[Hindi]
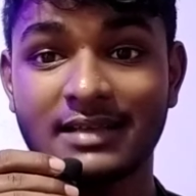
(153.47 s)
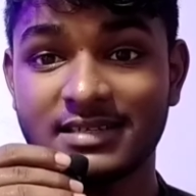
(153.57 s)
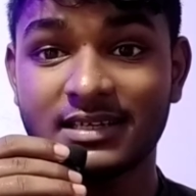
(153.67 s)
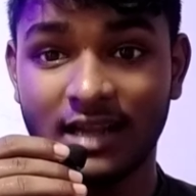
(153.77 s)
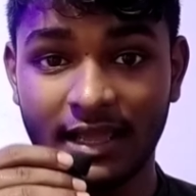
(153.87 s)

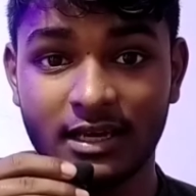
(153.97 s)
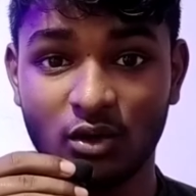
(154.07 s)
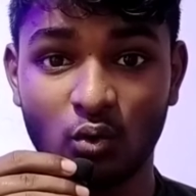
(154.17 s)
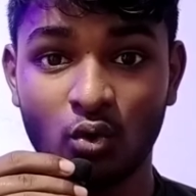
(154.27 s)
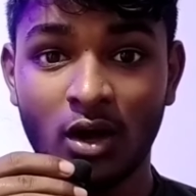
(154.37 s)
ऐसा ट्राई
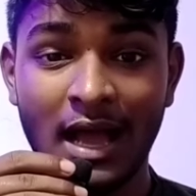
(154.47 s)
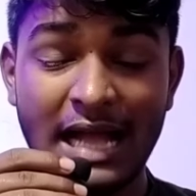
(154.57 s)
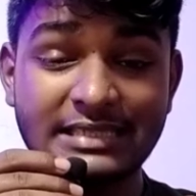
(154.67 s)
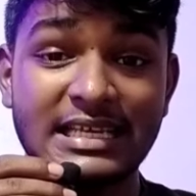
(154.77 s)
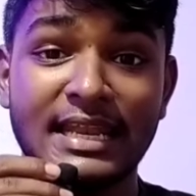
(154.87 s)
करो
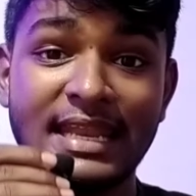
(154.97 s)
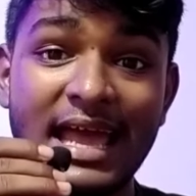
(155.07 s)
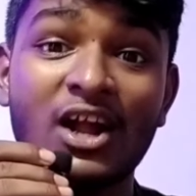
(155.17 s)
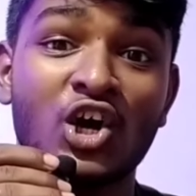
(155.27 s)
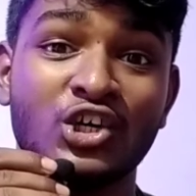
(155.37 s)
ऐसा
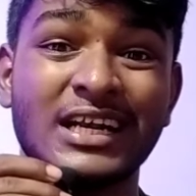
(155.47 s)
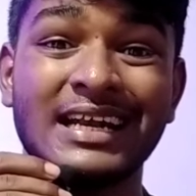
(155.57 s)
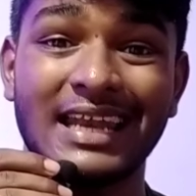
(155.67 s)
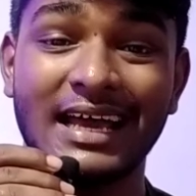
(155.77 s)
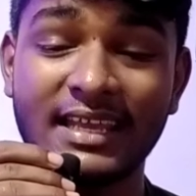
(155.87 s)
नया
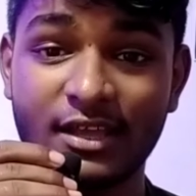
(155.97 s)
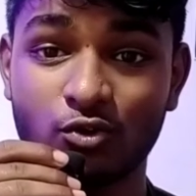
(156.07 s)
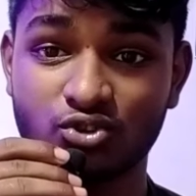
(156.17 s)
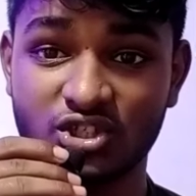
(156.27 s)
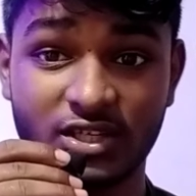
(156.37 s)
कंटेंट लाने की
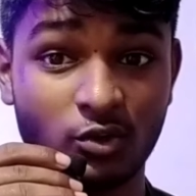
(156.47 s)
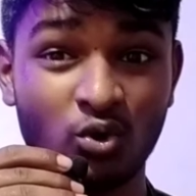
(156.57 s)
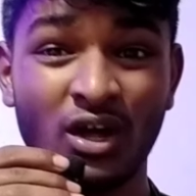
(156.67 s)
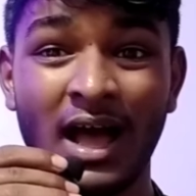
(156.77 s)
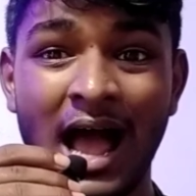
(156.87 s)
कोशिश
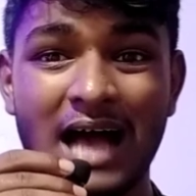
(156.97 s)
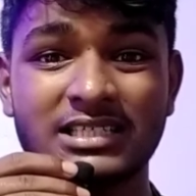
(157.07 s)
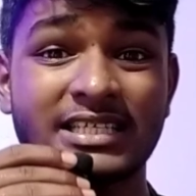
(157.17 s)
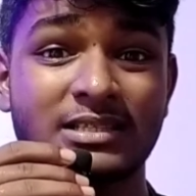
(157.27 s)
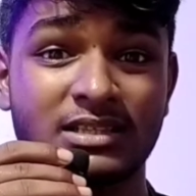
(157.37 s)
करो
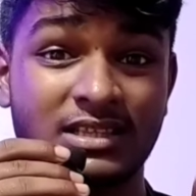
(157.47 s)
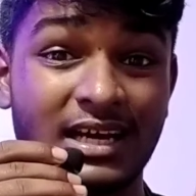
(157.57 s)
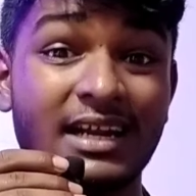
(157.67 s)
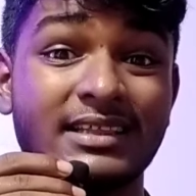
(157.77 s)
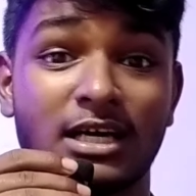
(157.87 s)
ऐसा
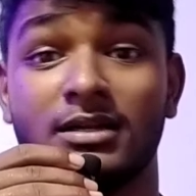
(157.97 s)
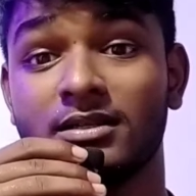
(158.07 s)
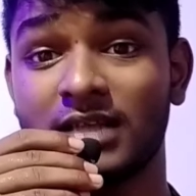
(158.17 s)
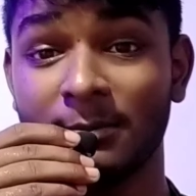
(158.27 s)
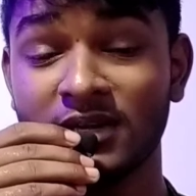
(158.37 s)
तगड़ा
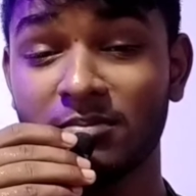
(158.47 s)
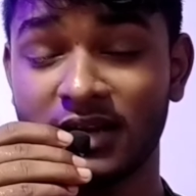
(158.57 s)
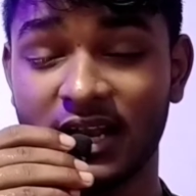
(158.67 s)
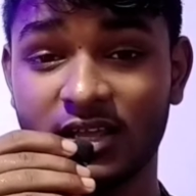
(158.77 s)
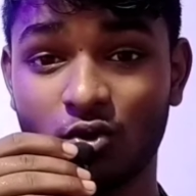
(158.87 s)
थंबनेल
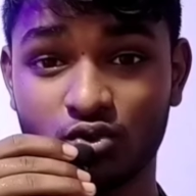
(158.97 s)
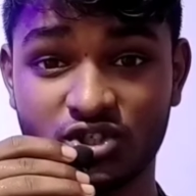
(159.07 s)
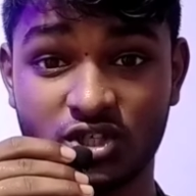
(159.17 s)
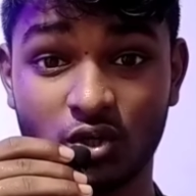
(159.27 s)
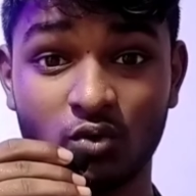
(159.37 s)
बनाने की
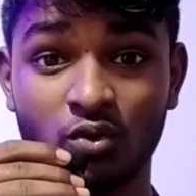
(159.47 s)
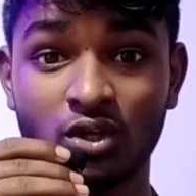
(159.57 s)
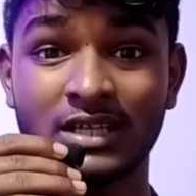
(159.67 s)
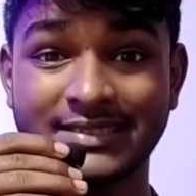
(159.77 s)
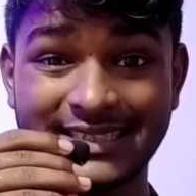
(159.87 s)
कोशिश करो
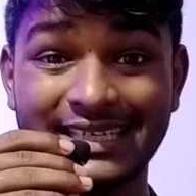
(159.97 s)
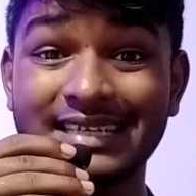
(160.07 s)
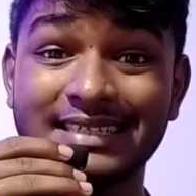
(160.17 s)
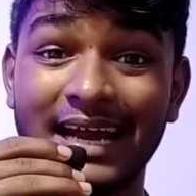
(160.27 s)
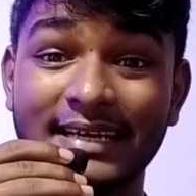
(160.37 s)

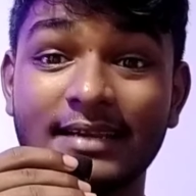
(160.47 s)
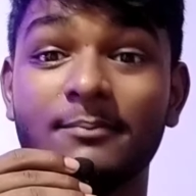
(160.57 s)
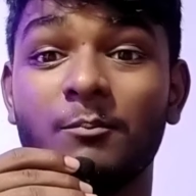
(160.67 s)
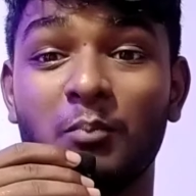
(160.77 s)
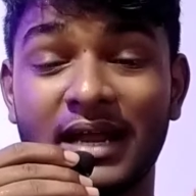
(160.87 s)
तगड़ा टाइटल
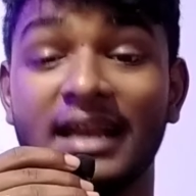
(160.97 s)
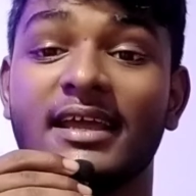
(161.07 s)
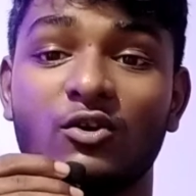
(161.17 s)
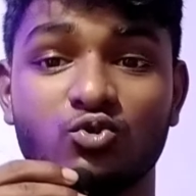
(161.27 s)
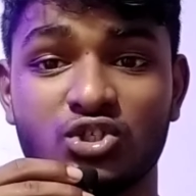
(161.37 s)
बनाने
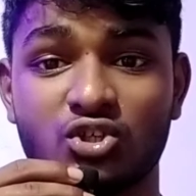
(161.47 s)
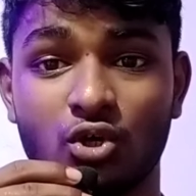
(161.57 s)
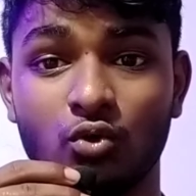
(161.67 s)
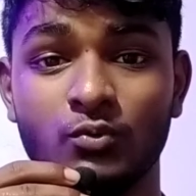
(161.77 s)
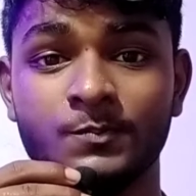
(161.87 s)
की कोशिश
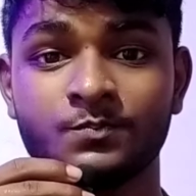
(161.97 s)
करो